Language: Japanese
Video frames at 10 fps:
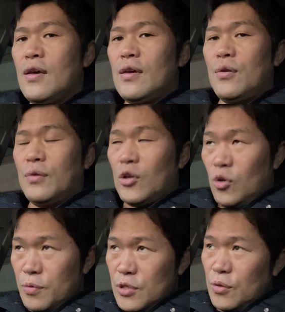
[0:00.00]
いろんな
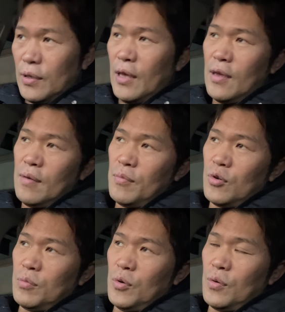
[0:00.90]
拳をね
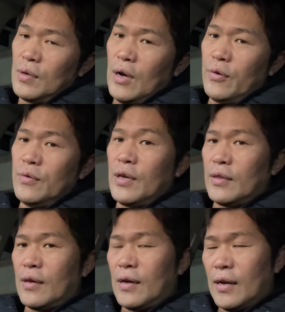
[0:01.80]
僕も顔に受け
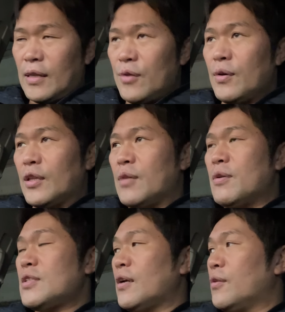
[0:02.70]
て体に受けてき
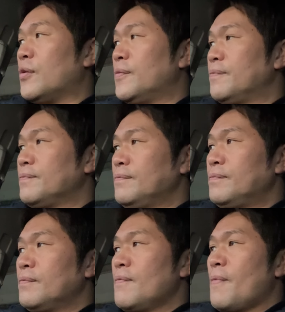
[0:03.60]
ましたけど、
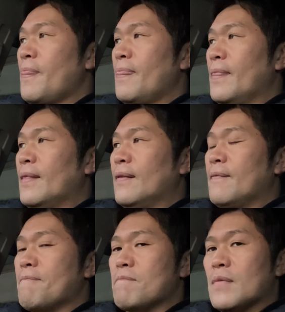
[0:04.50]
うん、
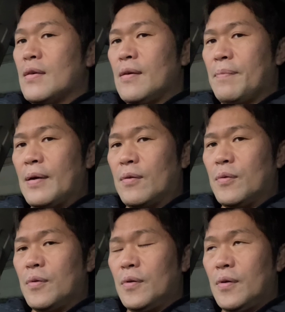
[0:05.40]
やっぱ
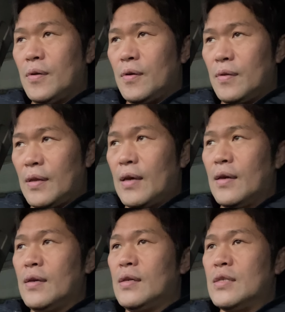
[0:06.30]
こうね
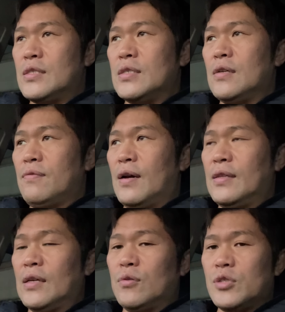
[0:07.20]
一
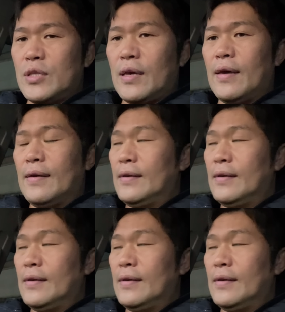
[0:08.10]
ファイターとして